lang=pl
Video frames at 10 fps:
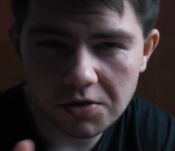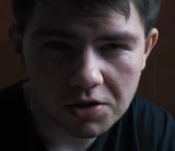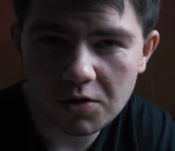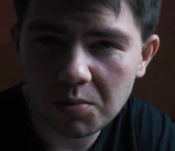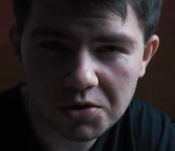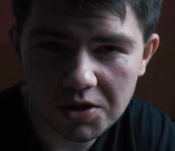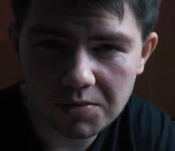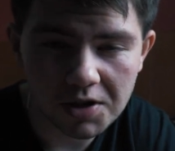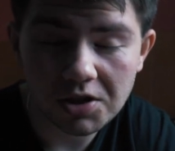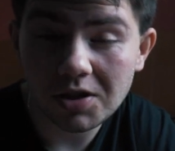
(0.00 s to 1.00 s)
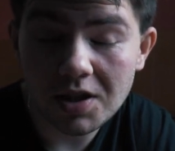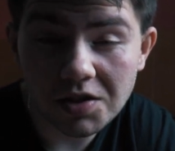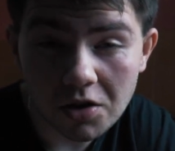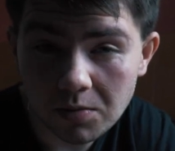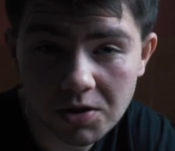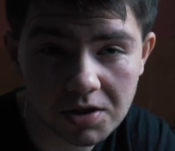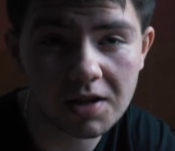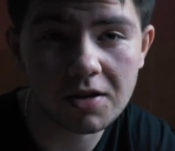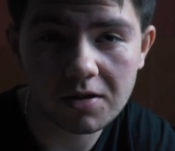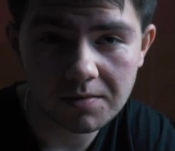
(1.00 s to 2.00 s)
czego potrzebujesz. Nie zrobisz
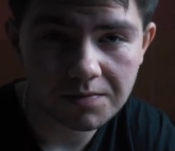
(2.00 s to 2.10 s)
tego.